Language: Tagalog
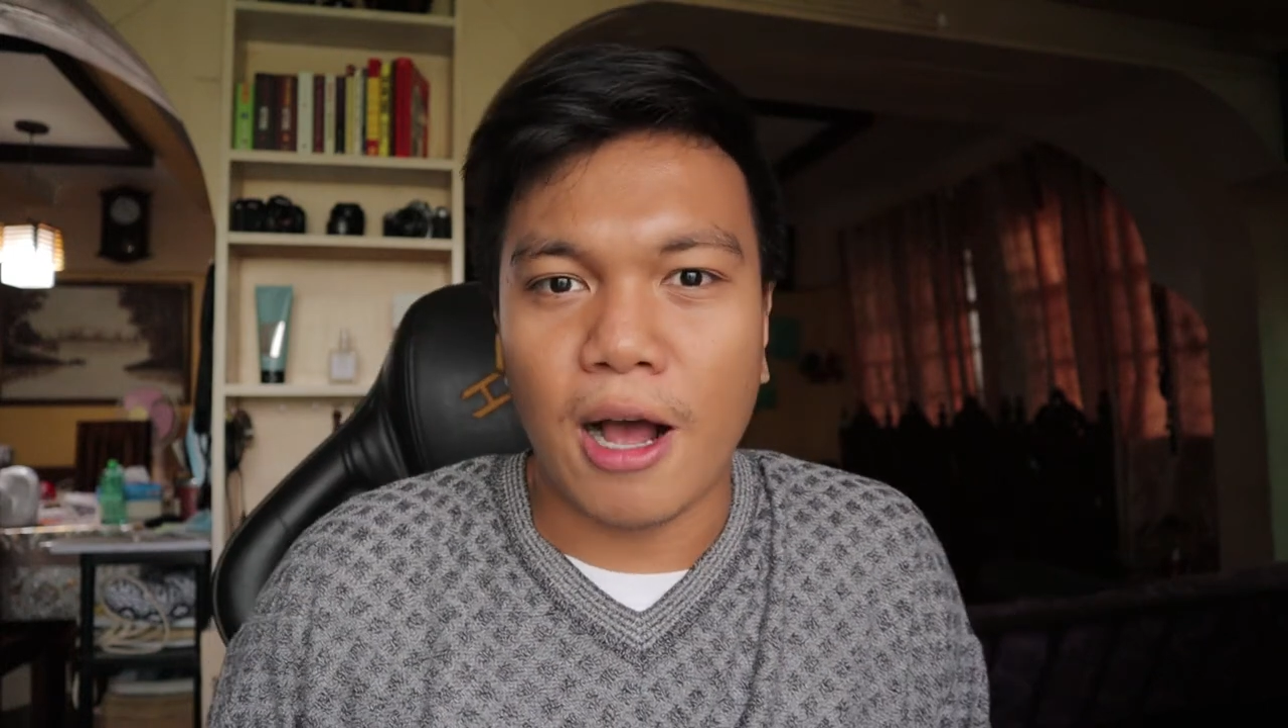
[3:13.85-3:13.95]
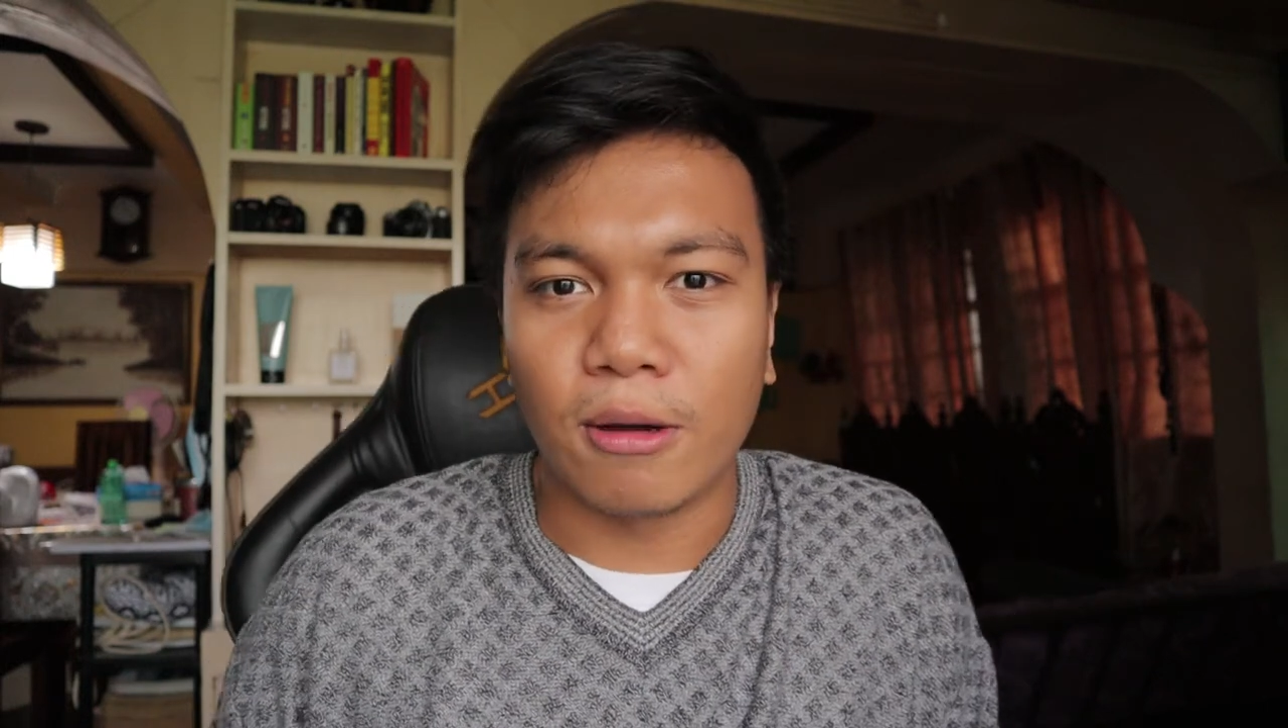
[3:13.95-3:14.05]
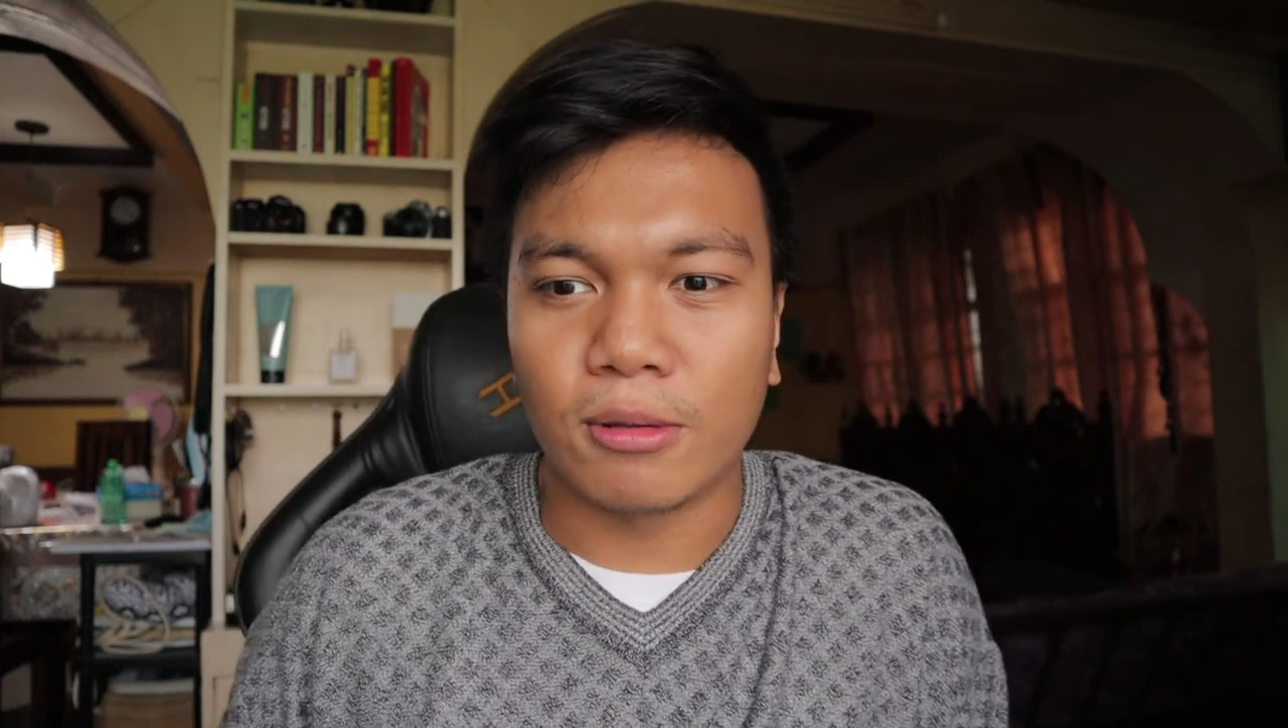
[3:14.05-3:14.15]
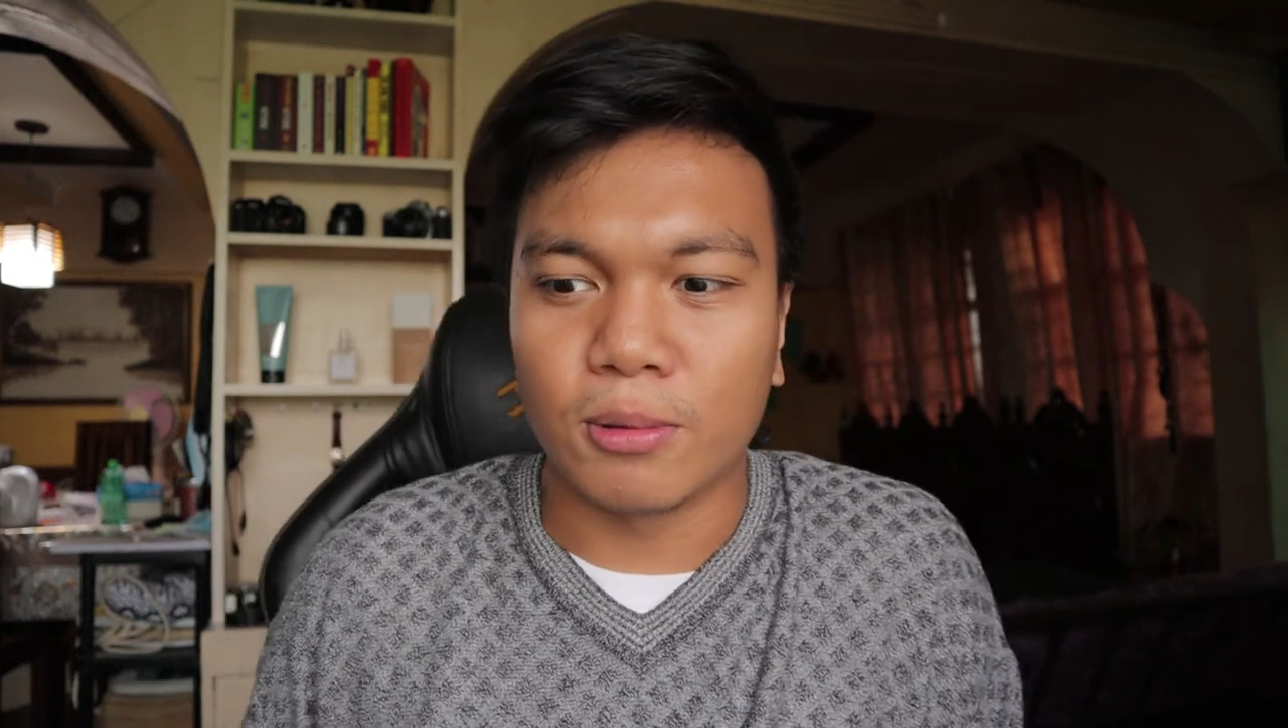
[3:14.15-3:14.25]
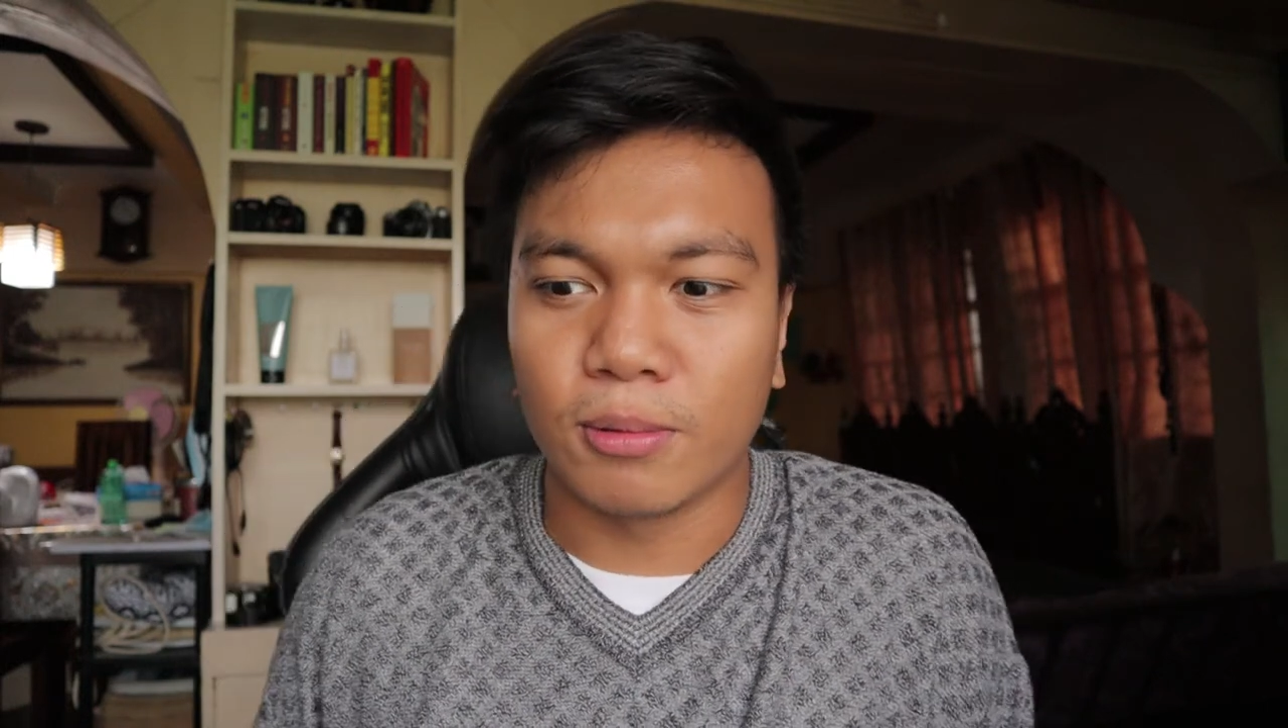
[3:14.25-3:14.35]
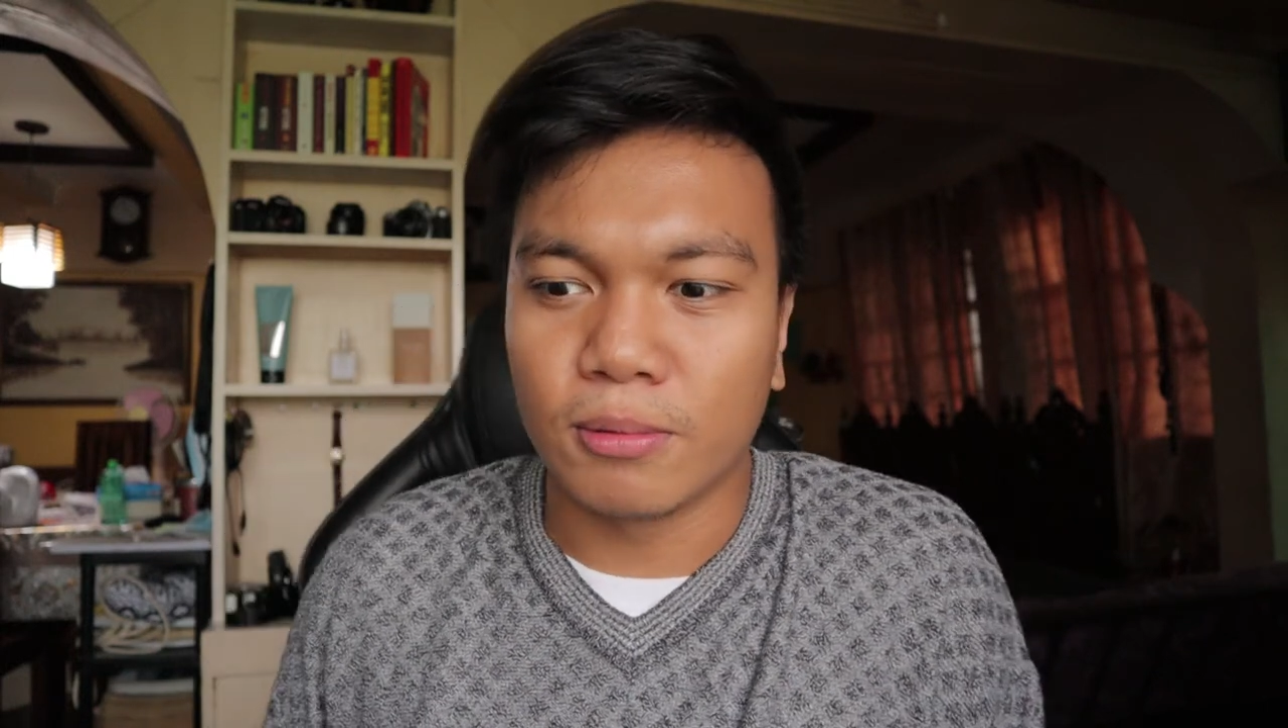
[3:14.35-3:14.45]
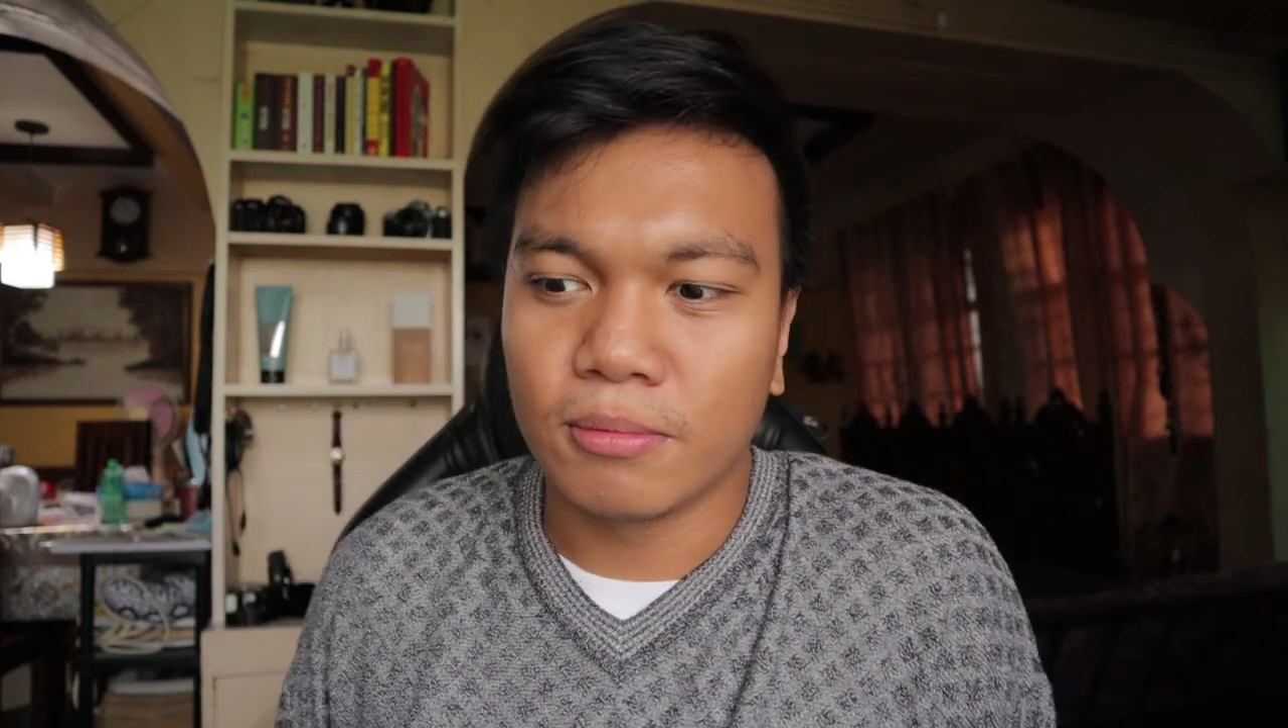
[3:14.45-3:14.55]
how to